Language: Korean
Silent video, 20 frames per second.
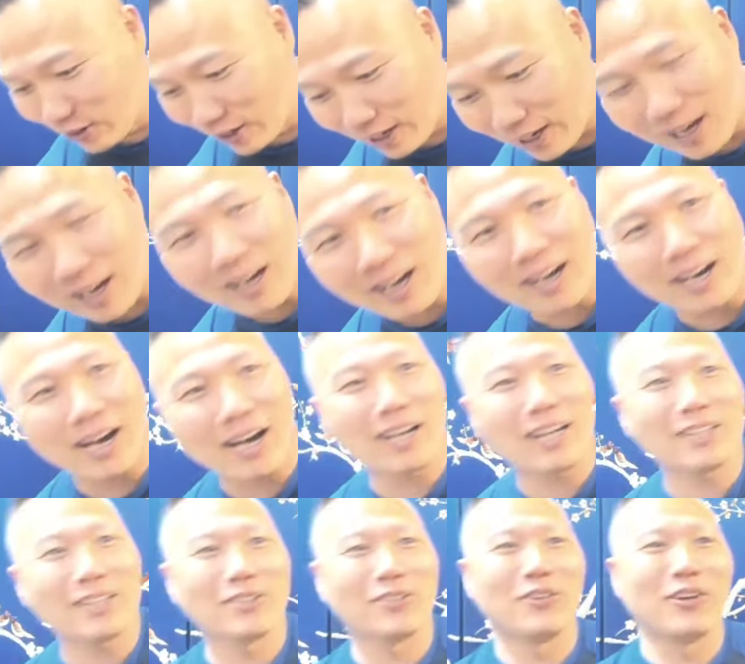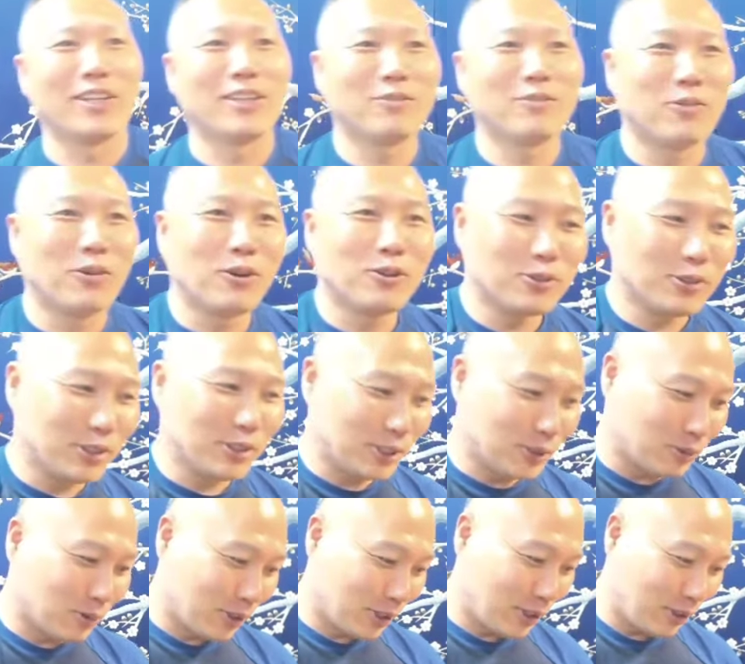왜 안아서 왜
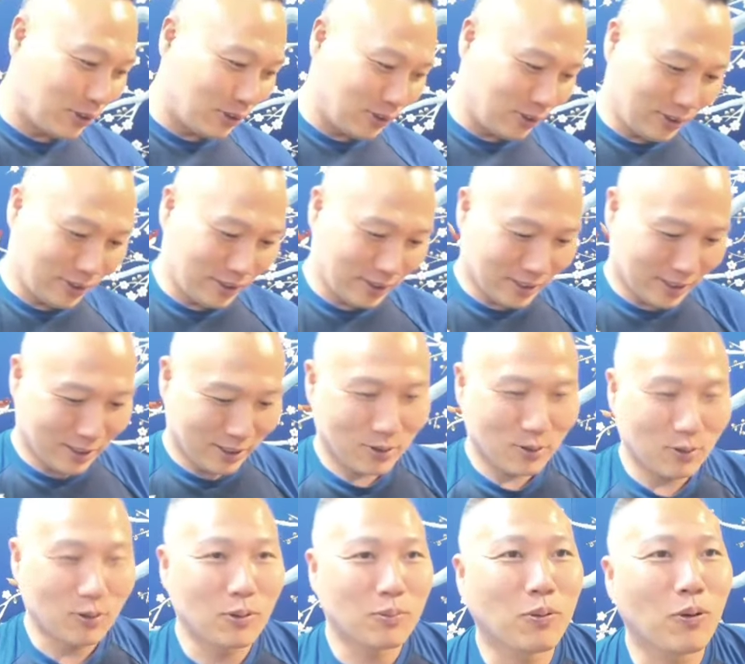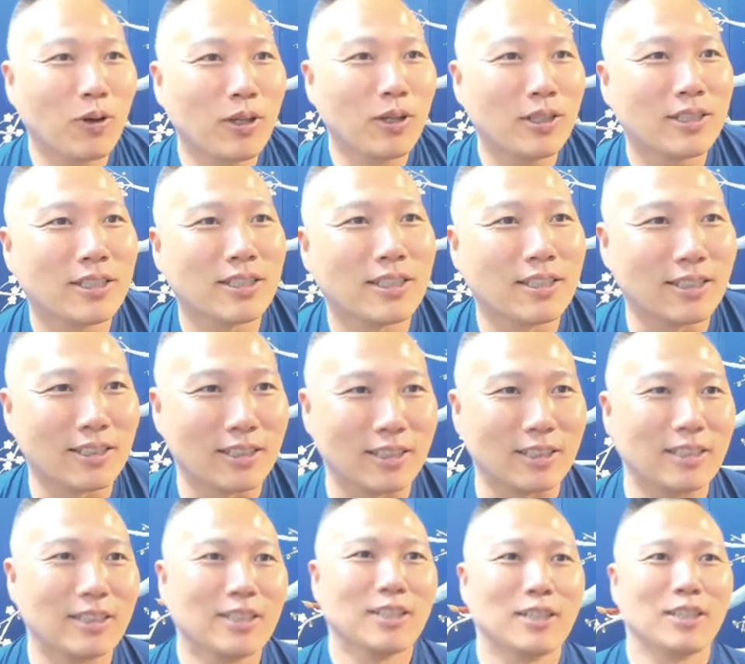보여주는지를 몰라요. 우리
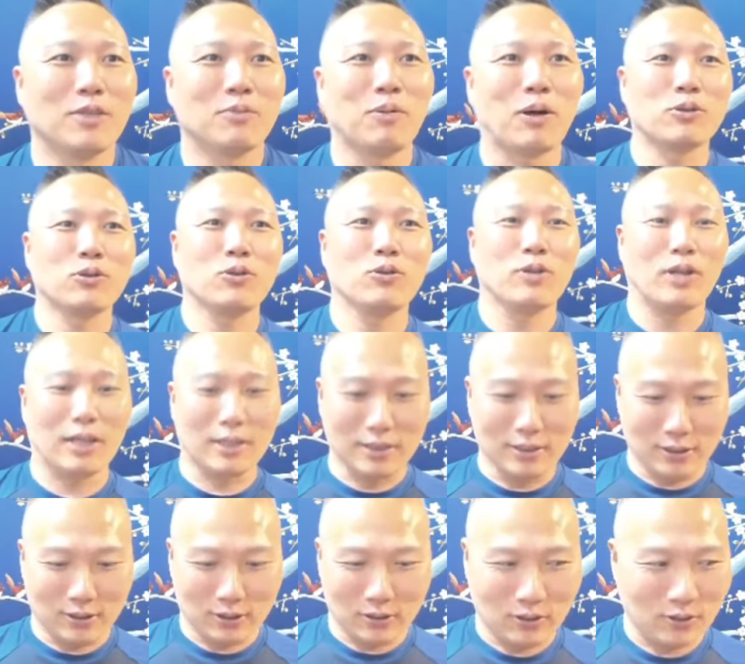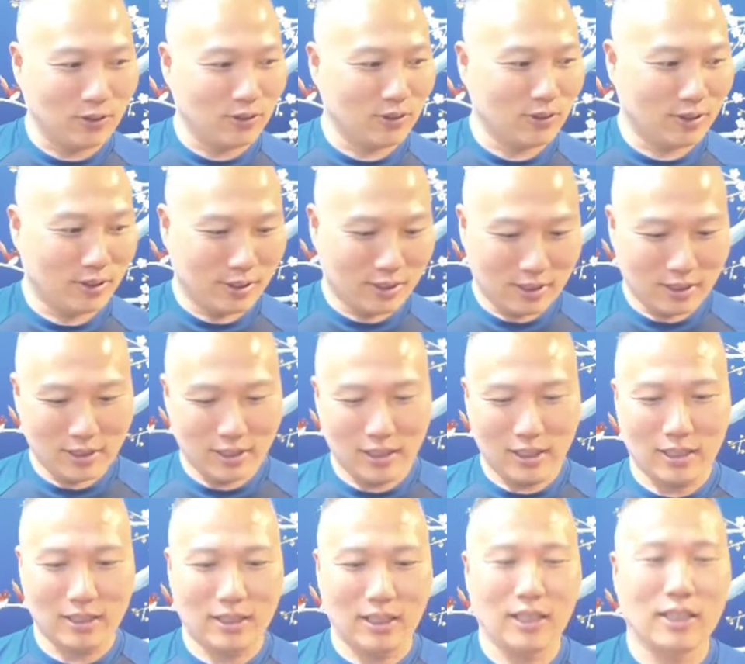폴리시는이 방송을 알거든요.
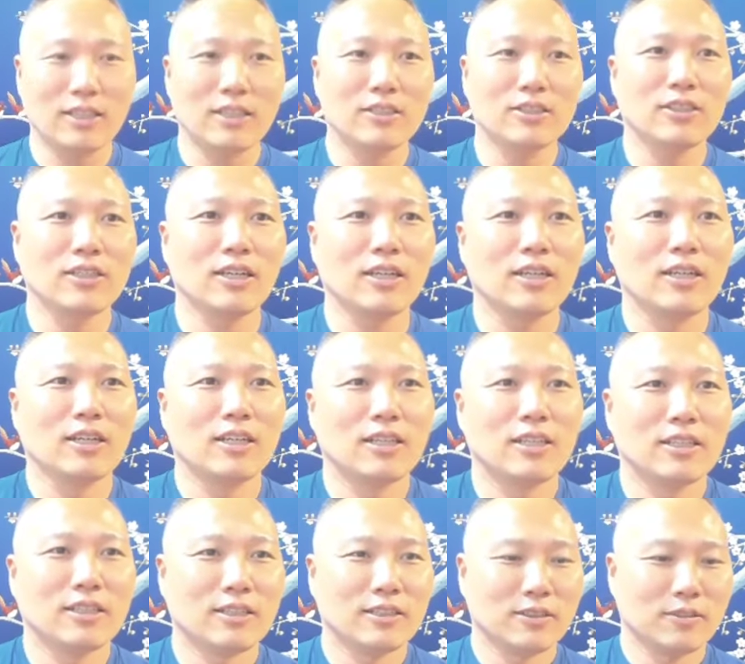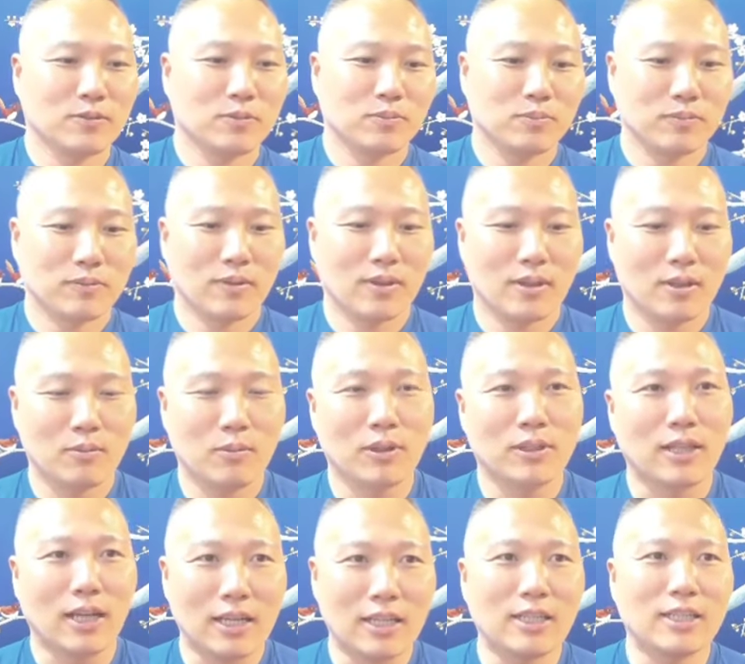네, 안 돼, 저리 가. 막
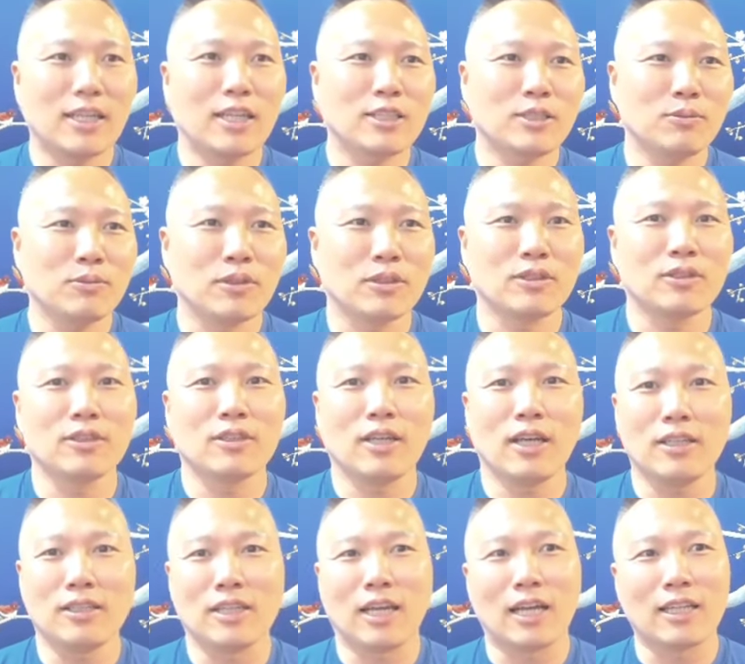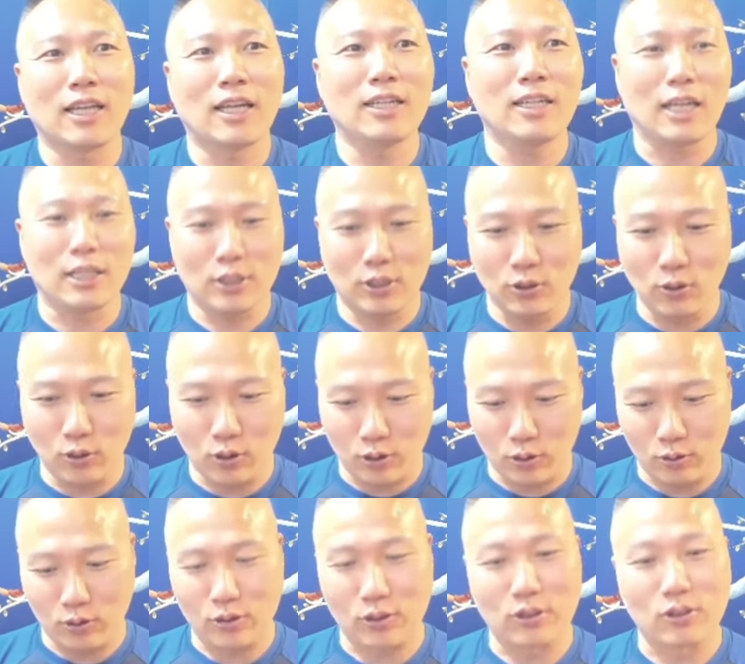난리가 났습니다. 저는 애들 야단을 안 치고
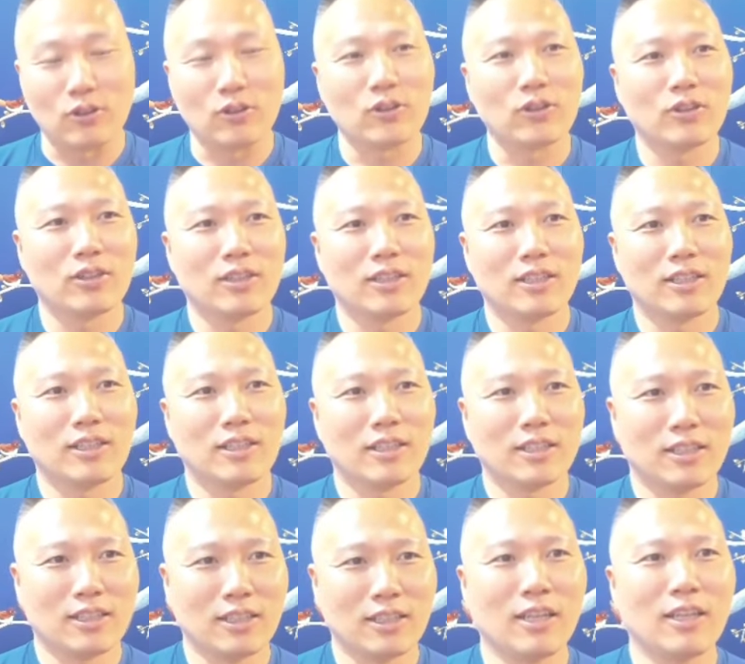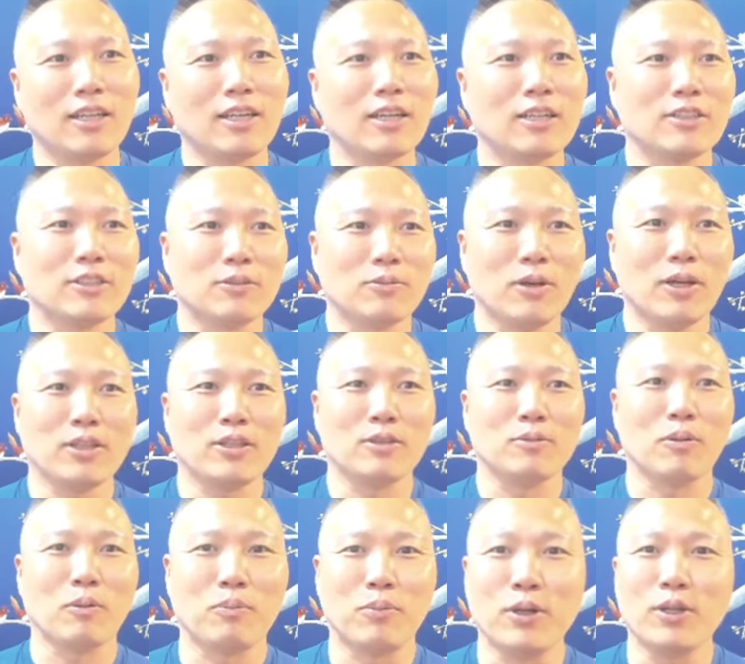키우거든요. 그러니까 지금 애들이
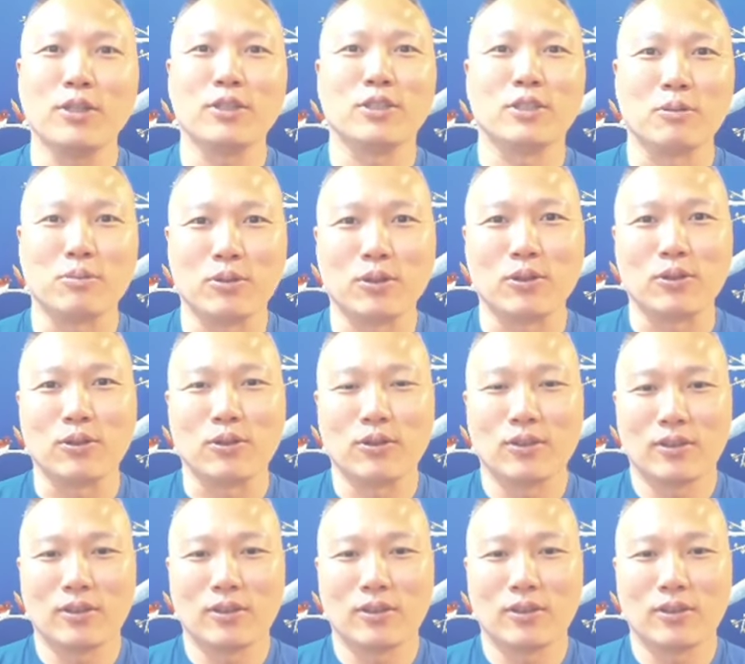막 버릇이 없어요.